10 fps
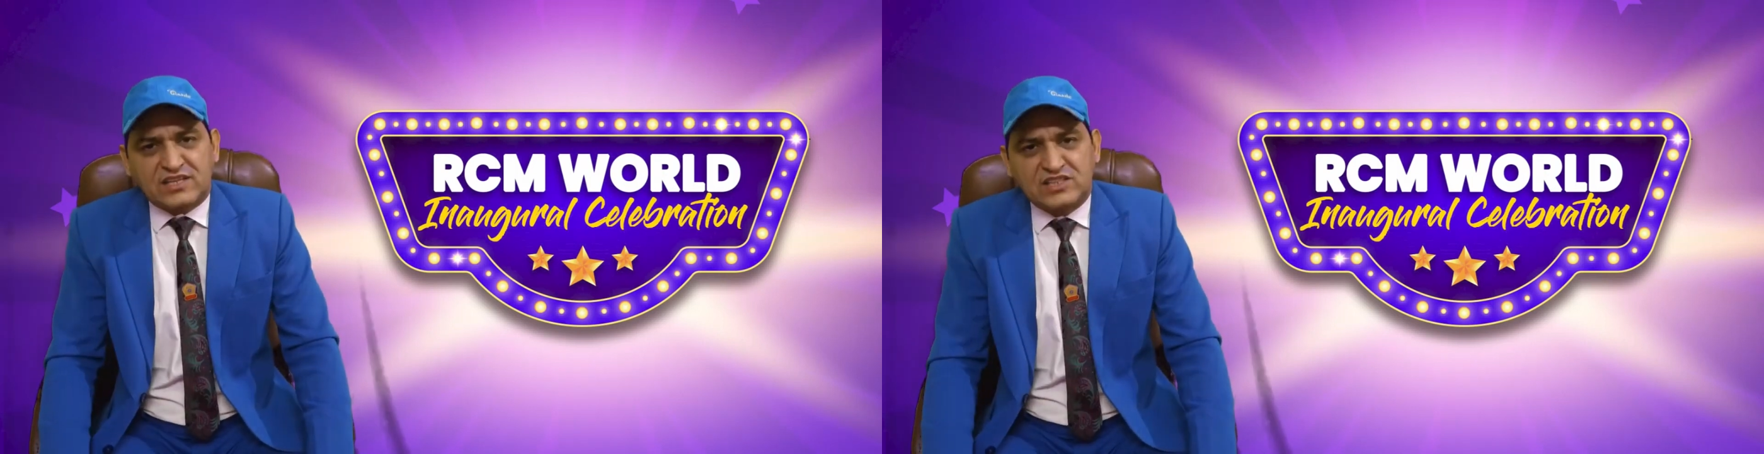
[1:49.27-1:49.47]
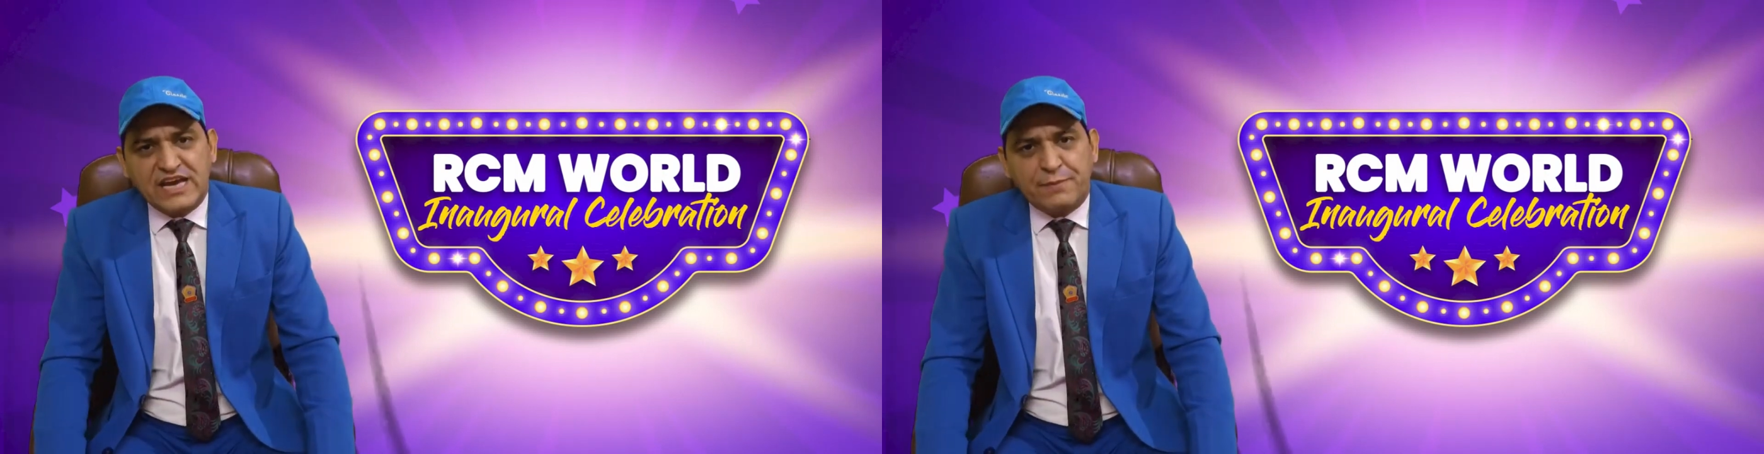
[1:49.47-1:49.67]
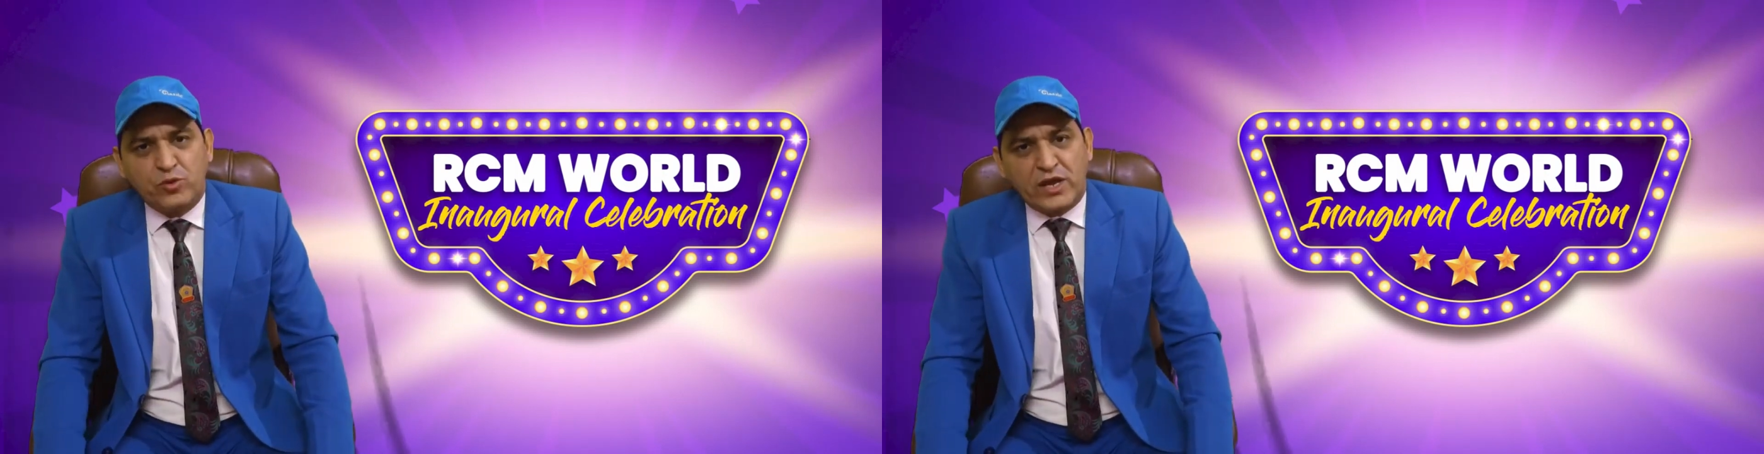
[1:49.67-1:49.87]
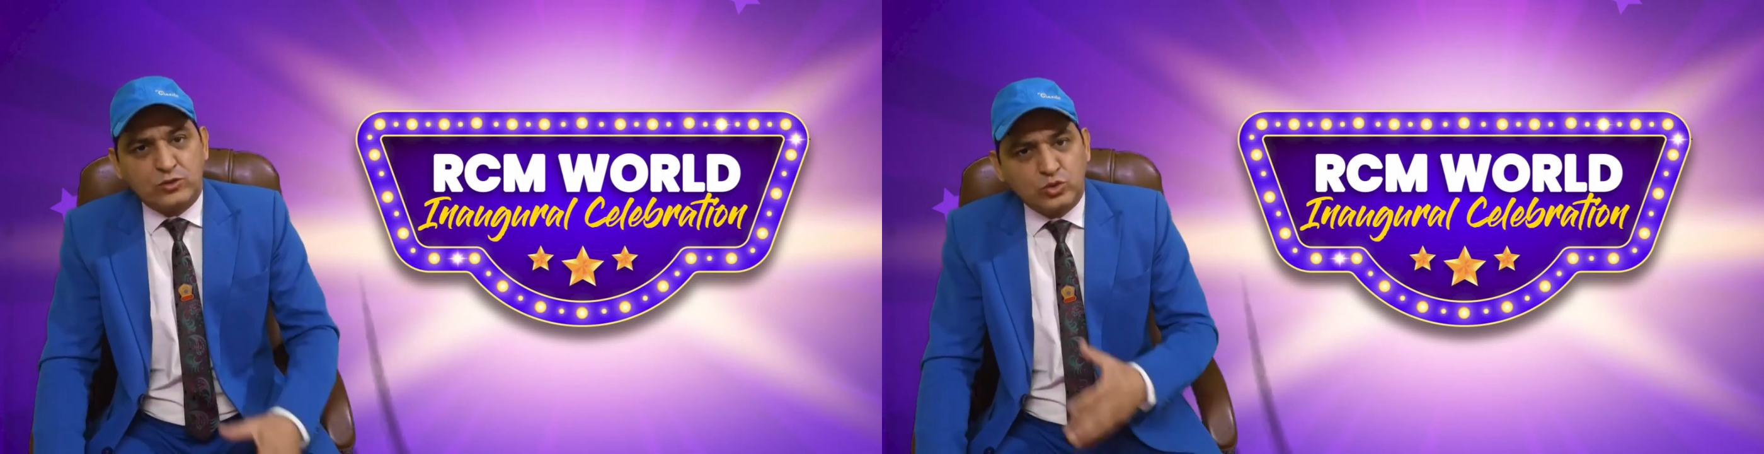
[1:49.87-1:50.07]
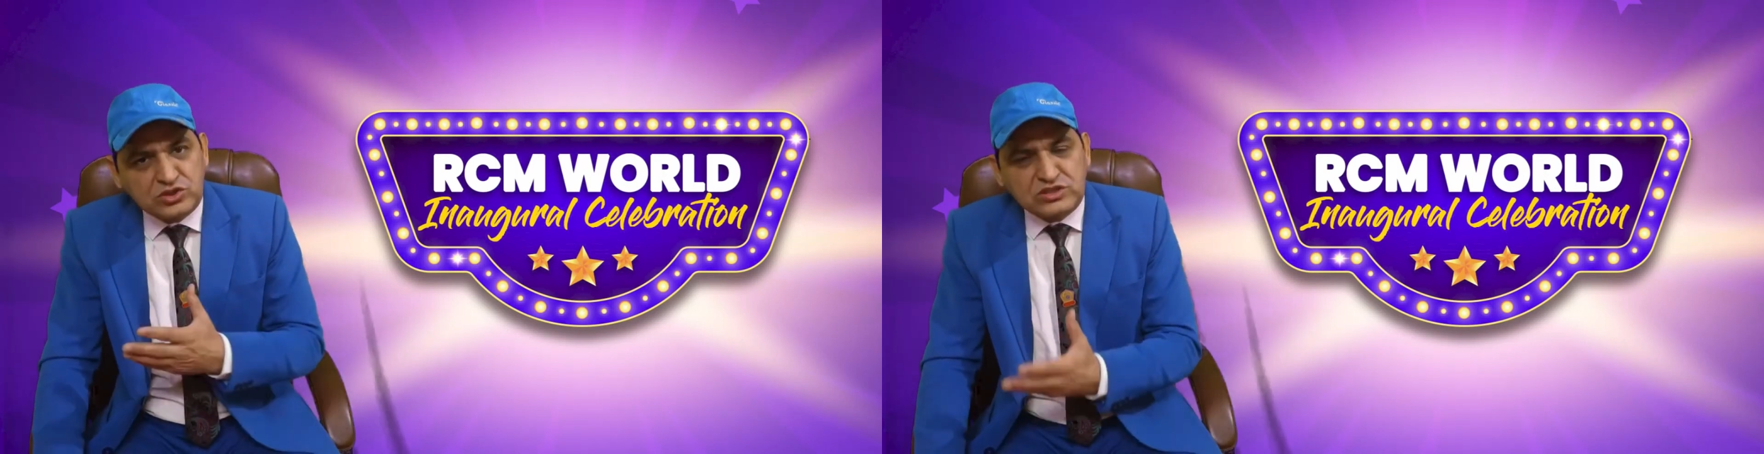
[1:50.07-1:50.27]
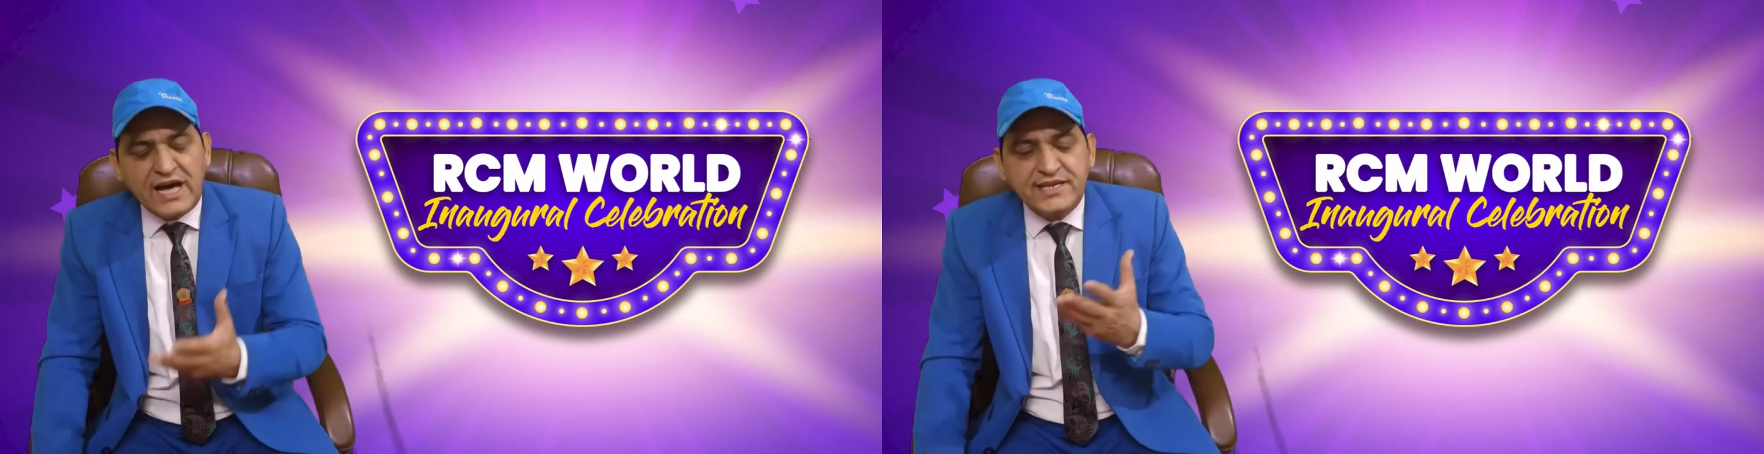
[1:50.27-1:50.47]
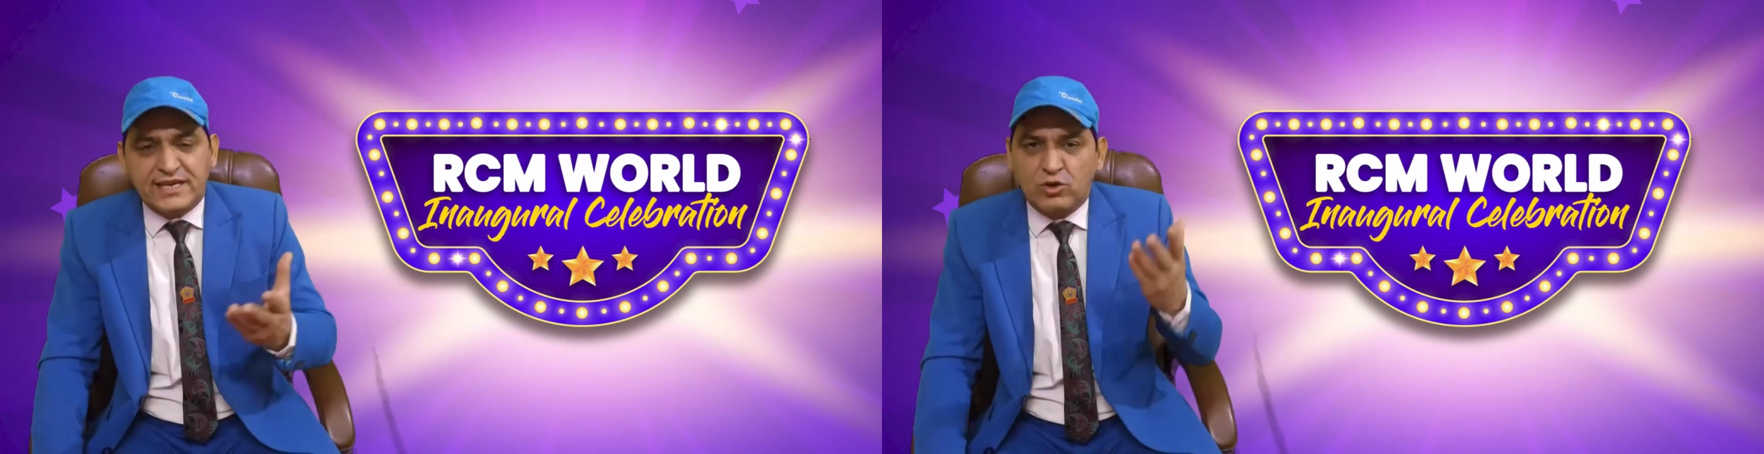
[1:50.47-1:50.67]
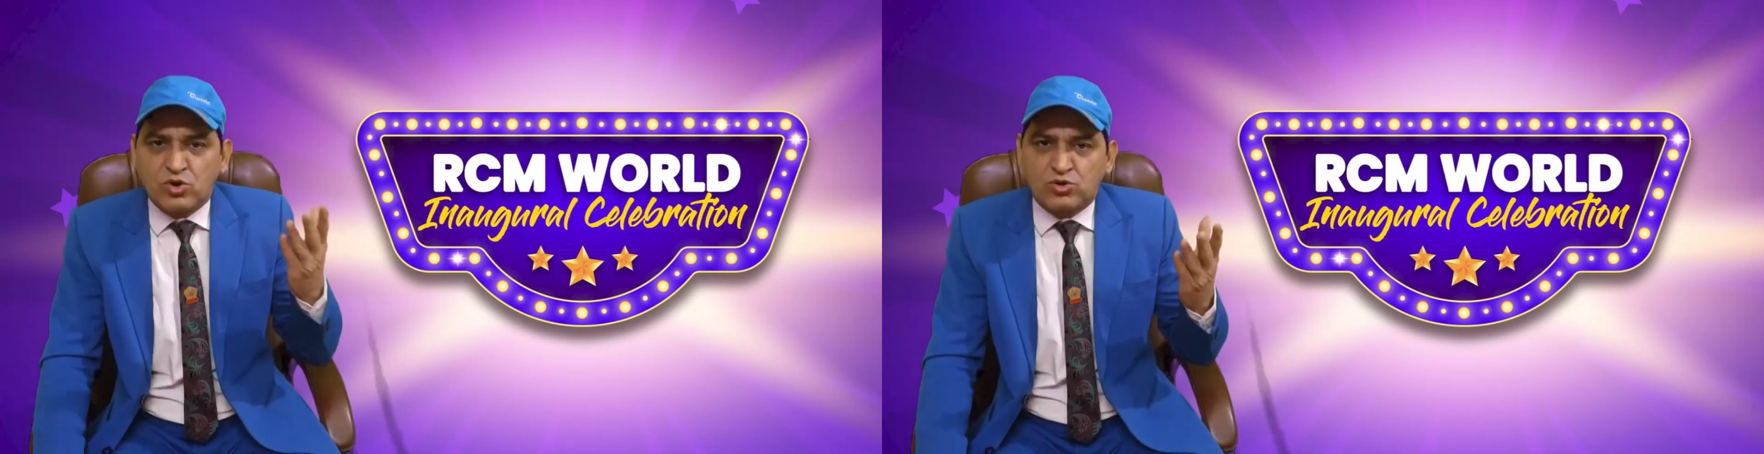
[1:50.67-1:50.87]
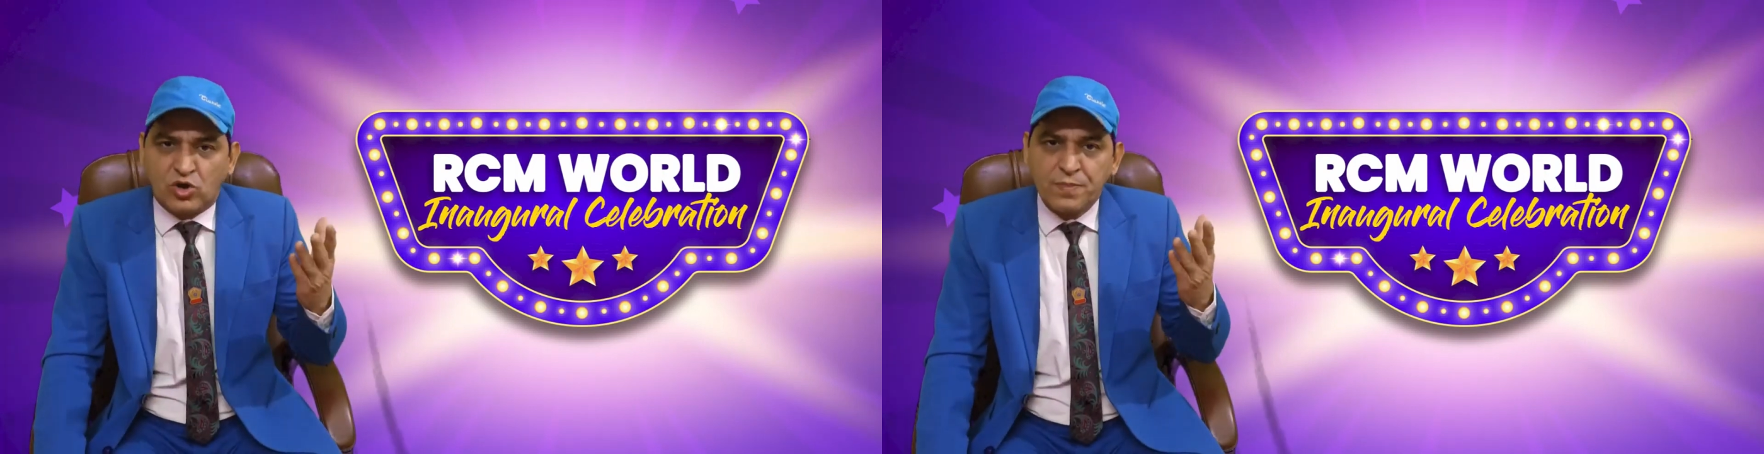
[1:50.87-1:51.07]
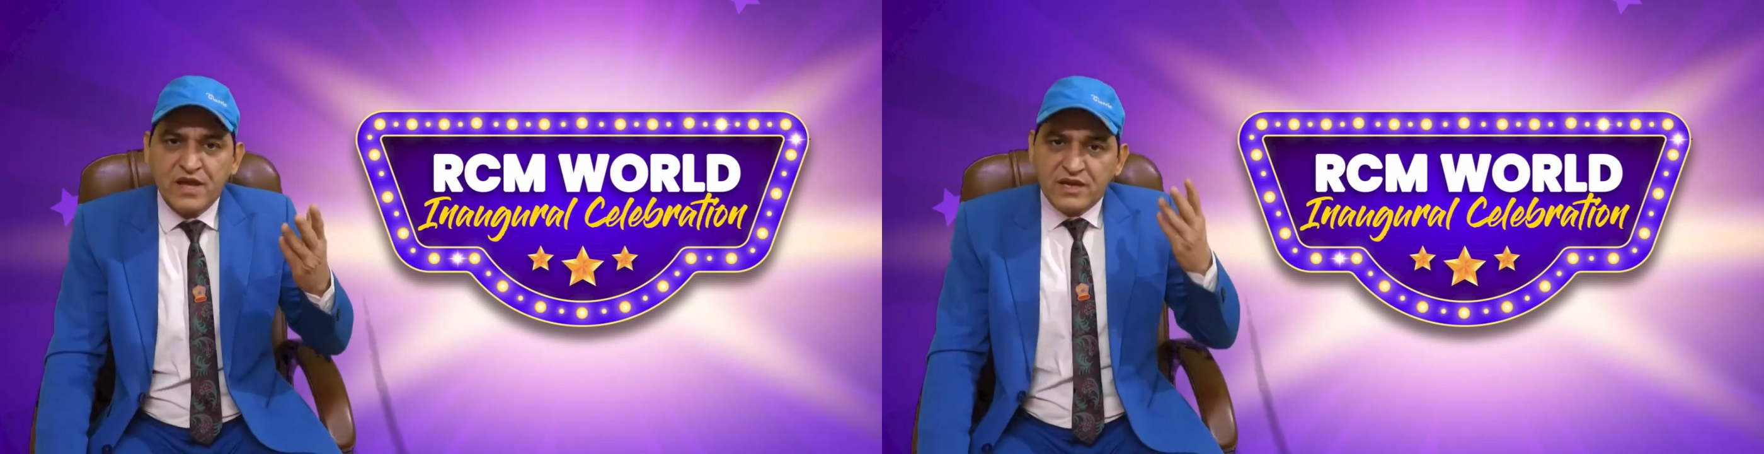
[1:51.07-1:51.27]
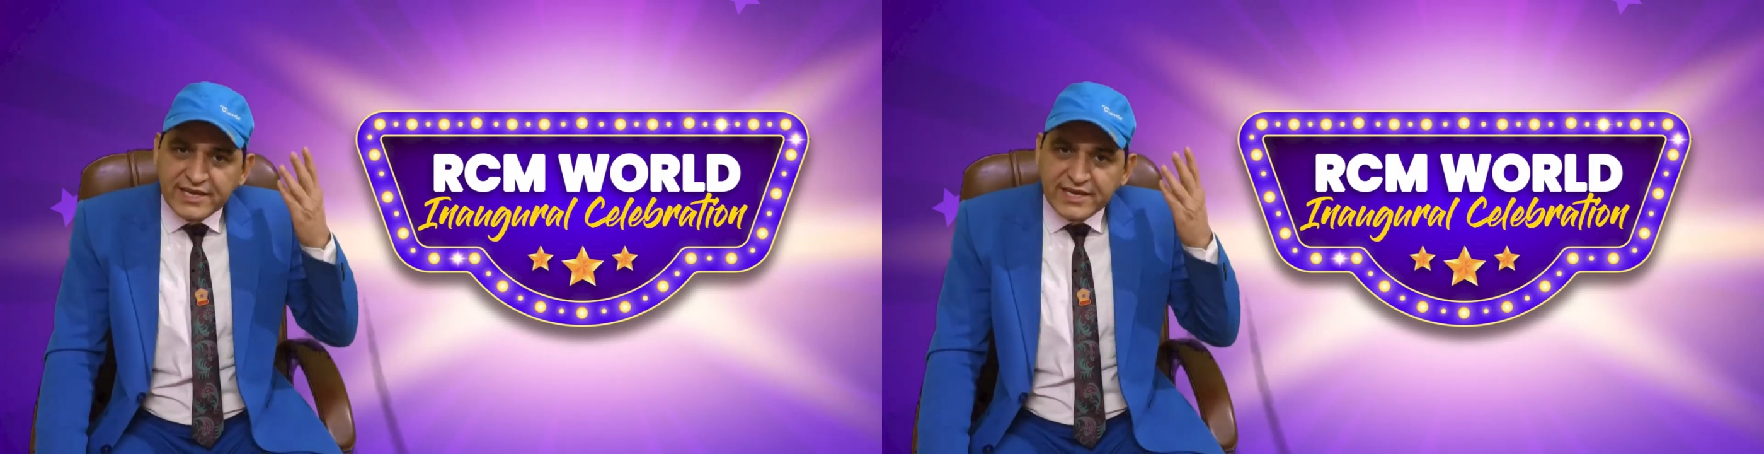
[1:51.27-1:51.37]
सकती है पूरे हिंदुस्तान के लोगों को